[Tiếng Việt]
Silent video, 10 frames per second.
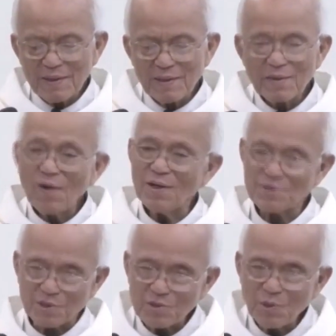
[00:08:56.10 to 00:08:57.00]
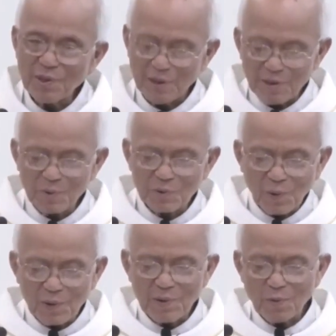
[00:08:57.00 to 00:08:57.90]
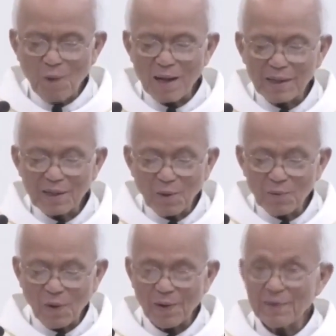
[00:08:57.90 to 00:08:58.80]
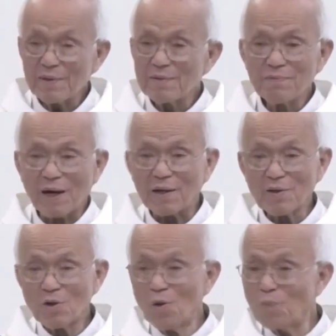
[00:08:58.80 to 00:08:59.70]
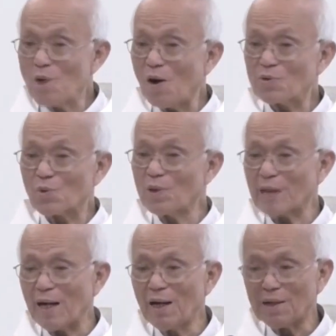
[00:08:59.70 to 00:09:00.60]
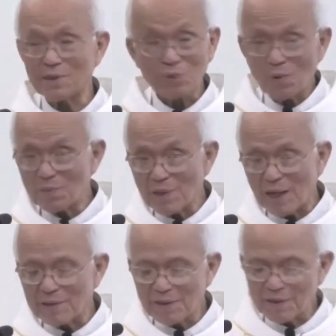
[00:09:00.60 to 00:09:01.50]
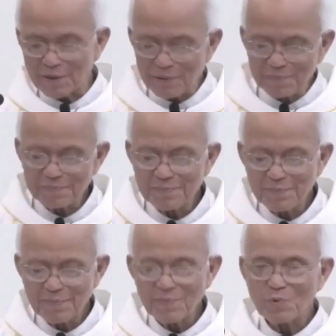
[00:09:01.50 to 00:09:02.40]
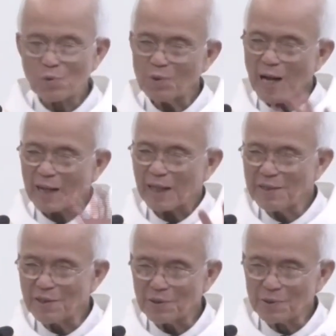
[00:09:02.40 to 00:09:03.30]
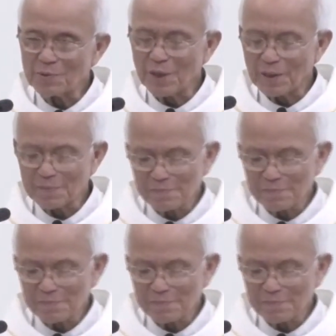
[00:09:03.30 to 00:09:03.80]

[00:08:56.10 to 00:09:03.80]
đó là sự suy nghĩ của tôi qua cái câu nói và lúc đó chúa trả lời tôi không giải thích nữa Chúa đặt cái gì ưu tiên.